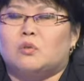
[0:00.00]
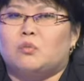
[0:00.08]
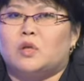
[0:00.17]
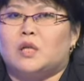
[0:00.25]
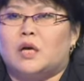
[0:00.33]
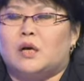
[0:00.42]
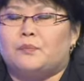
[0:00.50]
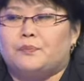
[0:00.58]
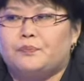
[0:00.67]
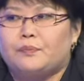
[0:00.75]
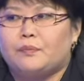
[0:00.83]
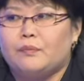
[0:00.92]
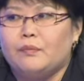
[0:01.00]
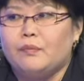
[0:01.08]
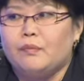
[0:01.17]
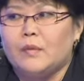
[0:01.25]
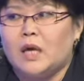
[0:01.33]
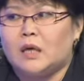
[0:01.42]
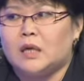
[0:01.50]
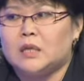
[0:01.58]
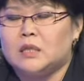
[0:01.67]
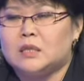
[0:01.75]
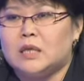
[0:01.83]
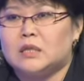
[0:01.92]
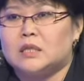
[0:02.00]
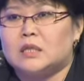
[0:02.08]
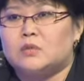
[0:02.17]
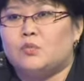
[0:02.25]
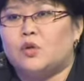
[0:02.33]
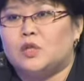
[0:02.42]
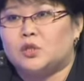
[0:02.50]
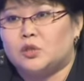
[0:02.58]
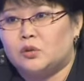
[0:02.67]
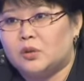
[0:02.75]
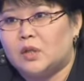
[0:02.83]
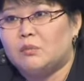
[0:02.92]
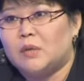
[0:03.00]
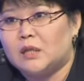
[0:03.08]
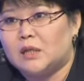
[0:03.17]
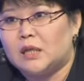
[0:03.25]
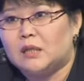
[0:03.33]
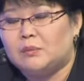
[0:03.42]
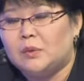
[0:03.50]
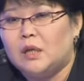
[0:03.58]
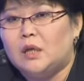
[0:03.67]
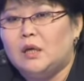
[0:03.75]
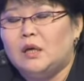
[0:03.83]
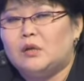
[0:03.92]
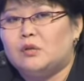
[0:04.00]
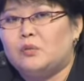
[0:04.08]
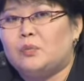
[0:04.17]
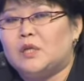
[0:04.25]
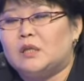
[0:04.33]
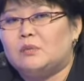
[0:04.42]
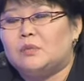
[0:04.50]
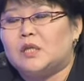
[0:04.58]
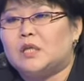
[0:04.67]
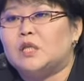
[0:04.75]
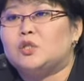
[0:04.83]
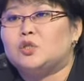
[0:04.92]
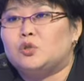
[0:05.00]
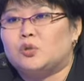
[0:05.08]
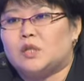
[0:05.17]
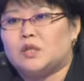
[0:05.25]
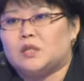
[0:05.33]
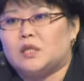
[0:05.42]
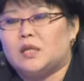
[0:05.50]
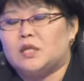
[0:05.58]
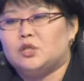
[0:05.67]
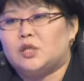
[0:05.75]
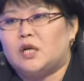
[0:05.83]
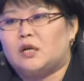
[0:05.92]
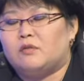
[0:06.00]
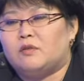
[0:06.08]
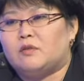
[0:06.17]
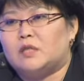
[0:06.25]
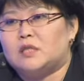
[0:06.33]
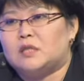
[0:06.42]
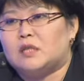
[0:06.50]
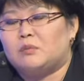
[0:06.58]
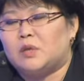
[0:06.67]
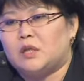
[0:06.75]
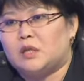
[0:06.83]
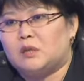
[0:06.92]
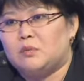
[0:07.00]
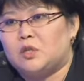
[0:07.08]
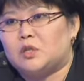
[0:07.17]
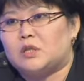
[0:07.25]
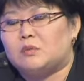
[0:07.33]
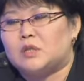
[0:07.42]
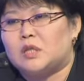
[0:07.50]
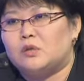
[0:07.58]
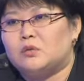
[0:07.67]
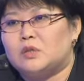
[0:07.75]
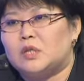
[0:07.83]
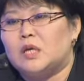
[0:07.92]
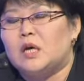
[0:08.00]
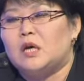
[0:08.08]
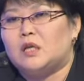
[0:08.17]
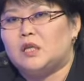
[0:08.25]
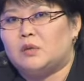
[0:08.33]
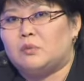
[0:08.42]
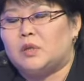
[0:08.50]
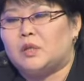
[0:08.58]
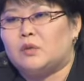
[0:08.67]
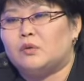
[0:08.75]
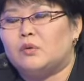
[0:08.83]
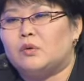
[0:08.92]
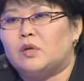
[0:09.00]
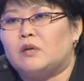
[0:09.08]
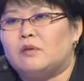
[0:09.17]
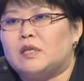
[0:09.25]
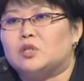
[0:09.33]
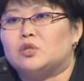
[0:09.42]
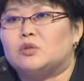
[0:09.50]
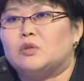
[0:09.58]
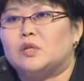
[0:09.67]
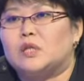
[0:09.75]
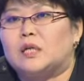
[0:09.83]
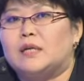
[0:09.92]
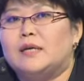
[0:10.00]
была организация с более широким мандатом, но при этом таких четких задач, как в Евразийском экономическом союзе, не было. Но говорить, что это